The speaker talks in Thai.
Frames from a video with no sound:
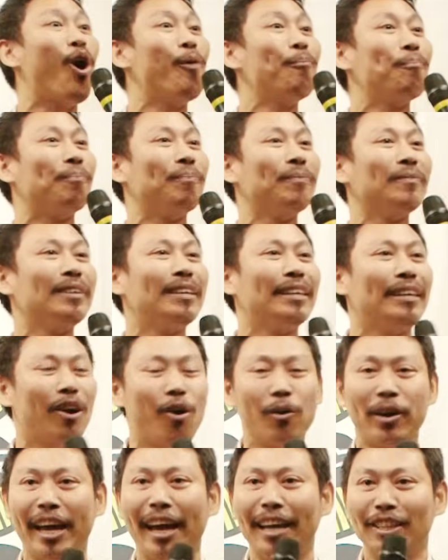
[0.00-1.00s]
คม
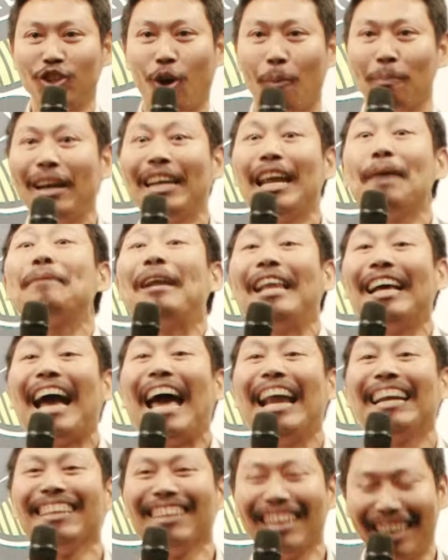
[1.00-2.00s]
โอเคจบเรื่องนั้นไปแล้ว
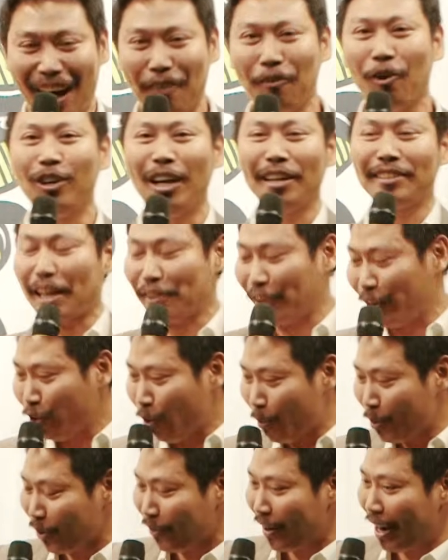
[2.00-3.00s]
กันเราพูดเรื่องศาสตร์สังค
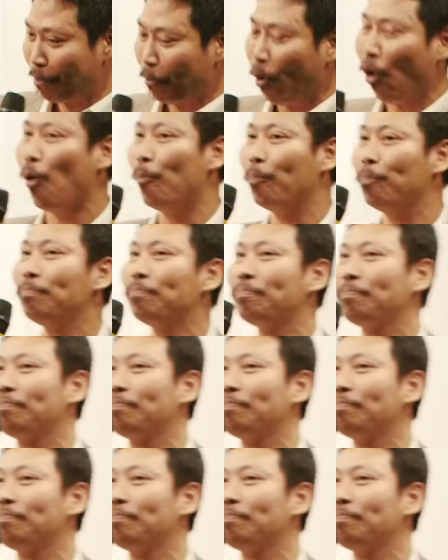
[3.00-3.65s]
มดีกว่าผม